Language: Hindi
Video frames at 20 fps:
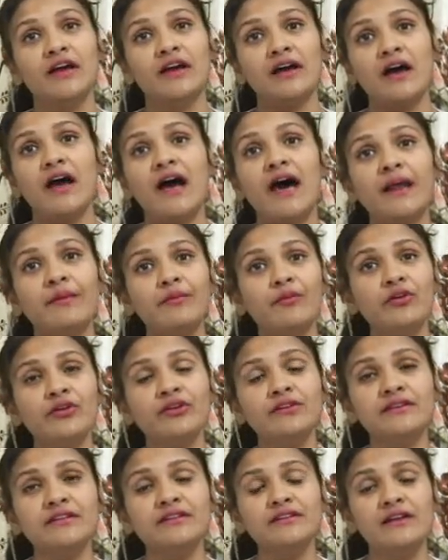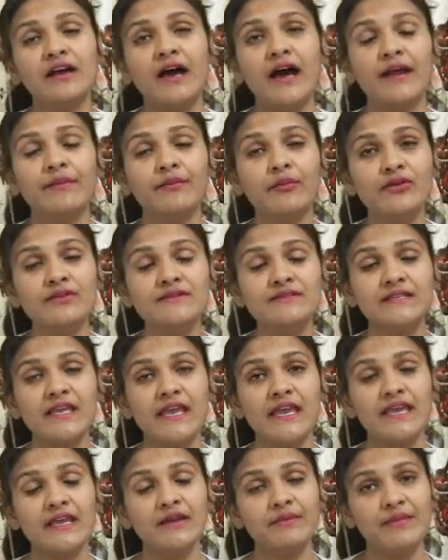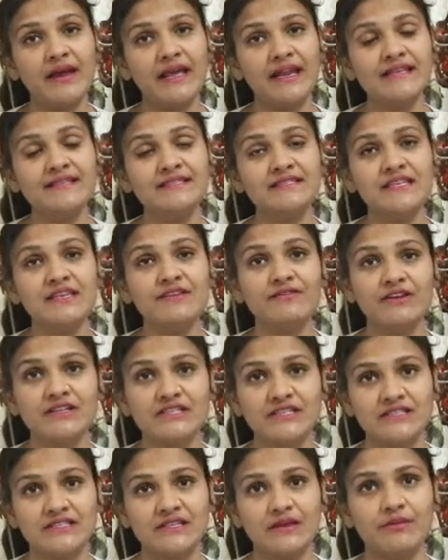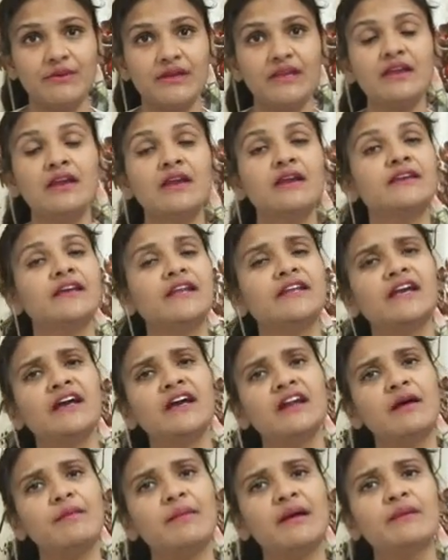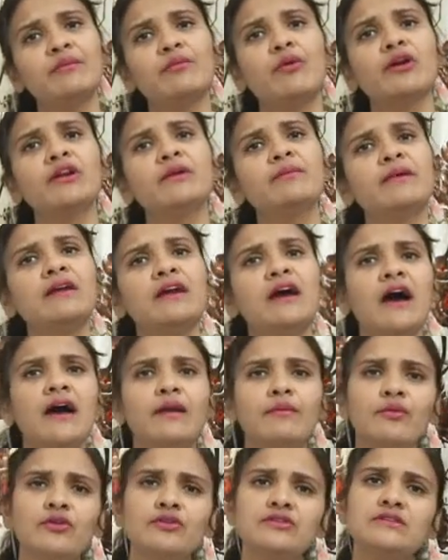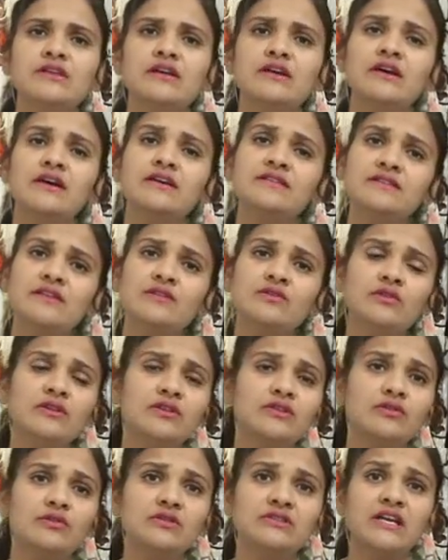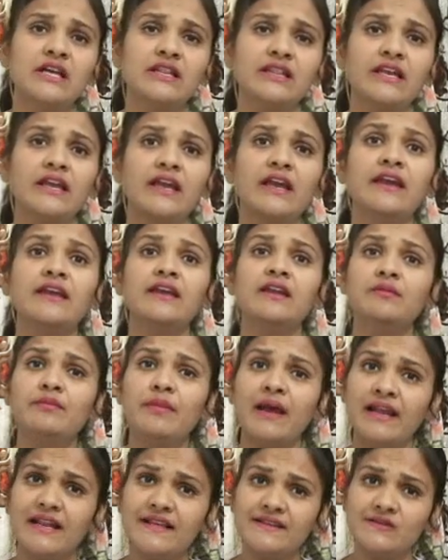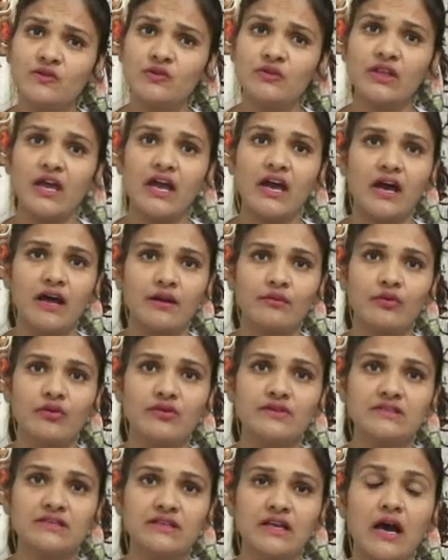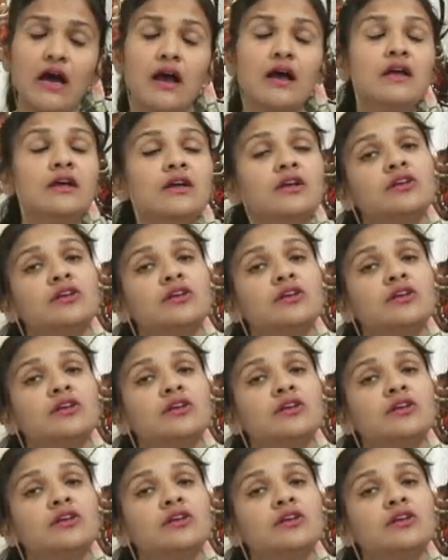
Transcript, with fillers: हार्मोन हार्मोन्स के इनबैलेंस की वजह से भी यानी अगर हमारी बॉडी में हार्मोन्स असंतुलित हो जाते हैं इनबैलेंस होता है हार्मोन्स का